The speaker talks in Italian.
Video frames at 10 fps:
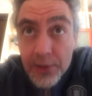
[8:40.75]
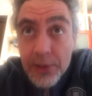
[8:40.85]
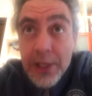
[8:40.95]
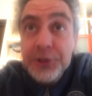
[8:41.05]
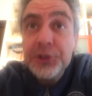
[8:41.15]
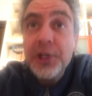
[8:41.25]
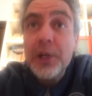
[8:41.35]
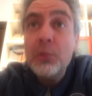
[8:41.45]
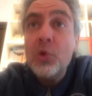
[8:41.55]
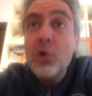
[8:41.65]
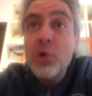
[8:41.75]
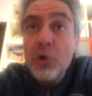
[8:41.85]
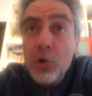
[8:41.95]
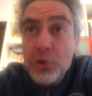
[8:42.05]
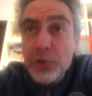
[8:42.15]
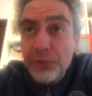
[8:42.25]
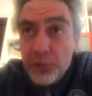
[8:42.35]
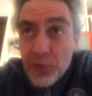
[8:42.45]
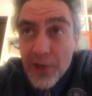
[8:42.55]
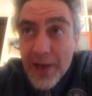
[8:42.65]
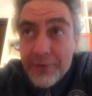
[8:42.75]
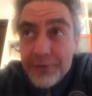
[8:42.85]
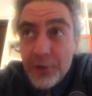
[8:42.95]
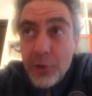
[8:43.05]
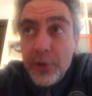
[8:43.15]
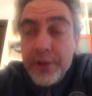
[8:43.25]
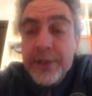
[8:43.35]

lanceremo un concorso fotografico